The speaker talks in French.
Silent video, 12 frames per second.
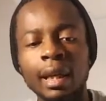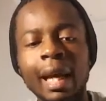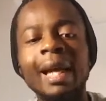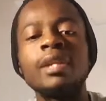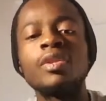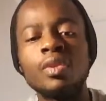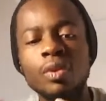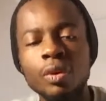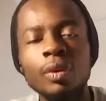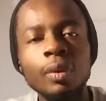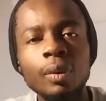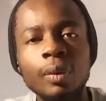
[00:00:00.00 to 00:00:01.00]
est-ce
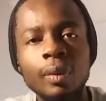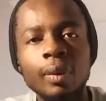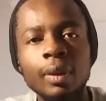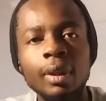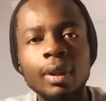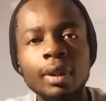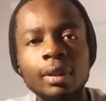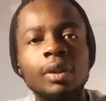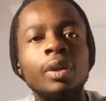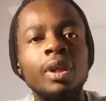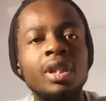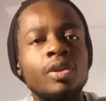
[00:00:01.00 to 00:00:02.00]
que
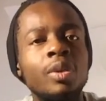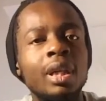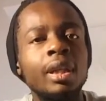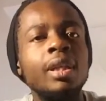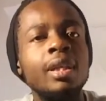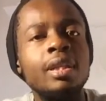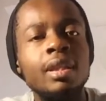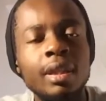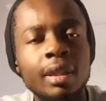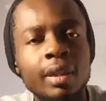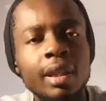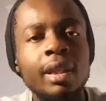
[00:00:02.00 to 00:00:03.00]
ce que Jésus est en train de
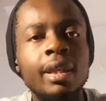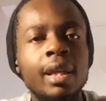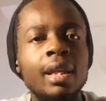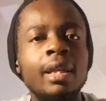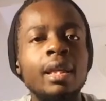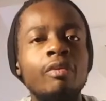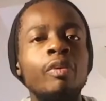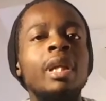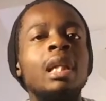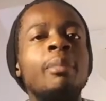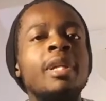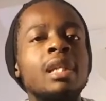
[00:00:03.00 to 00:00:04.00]
dire, il délit. il faut
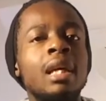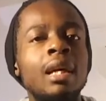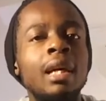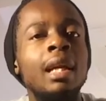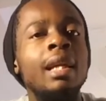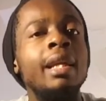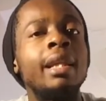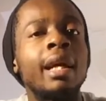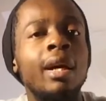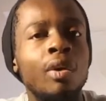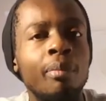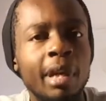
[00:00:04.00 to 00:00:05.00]
interpréter ça
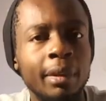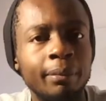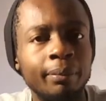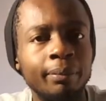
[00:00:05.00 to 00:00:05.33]
littéralement.